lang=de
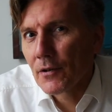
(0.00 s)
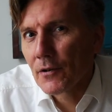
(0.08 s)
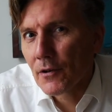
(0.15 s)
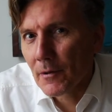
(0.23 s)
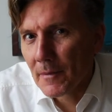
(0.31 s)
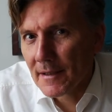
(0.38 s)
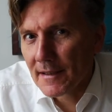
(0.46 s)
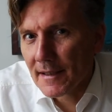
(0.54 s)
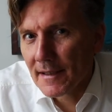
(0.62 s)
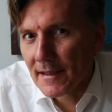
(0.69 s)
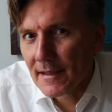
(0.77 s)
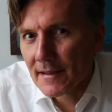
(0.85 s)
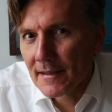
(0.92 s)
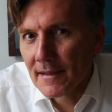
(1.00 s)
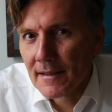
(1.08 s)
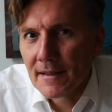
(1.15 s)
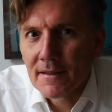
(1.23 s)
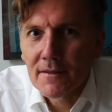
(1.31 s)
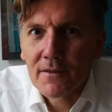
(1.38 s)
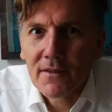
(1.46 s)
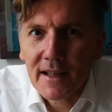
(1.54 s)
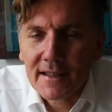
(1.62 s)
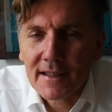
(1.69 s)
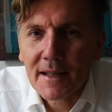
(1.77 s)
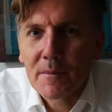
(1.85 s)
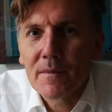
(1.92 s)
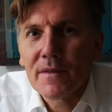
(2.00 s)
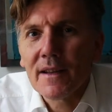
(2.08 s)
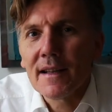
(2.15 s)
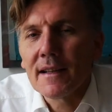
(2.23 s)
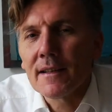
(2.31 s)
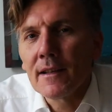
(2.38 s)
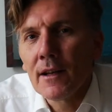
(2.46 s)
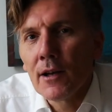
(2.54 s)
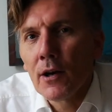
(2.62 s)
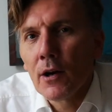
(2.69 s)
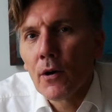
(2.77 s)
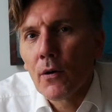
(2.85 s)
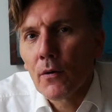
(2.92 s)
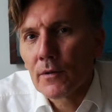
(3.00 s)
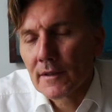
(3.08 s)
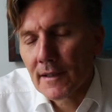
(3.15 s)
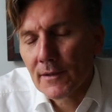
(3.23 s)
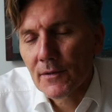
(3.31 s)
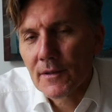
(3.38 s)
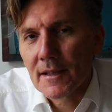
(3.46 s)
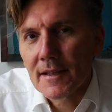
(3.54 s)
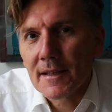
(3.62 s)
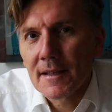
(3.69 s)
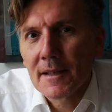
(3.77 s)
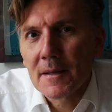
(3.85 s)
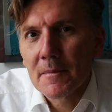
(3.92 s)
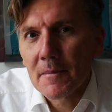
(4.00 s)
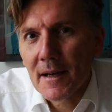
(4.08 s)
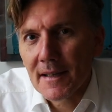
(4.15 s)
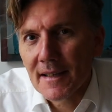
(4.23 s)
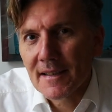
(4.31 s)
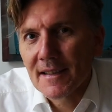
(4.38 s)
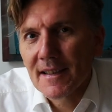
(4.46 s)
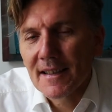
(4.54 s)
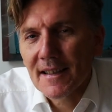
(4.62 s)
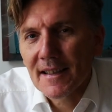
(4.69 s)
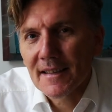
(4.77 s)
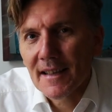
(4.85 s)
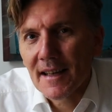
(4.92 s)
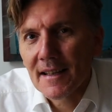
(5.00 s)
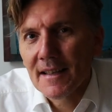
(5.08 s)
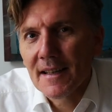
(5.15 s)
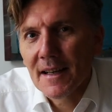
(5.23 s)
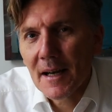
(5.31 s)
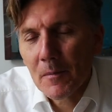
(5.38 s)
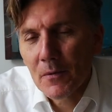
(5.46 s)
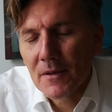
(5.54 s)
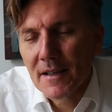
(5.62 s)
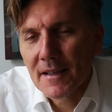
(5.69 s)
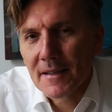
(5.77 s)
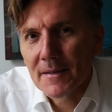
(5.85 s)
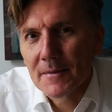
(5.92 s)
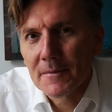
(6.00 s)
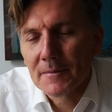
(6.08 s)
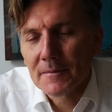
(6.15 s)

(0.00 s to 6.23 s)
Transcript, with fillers: kommentieren, weiterempfehlen und natürlich meinen Kanal abonnieren.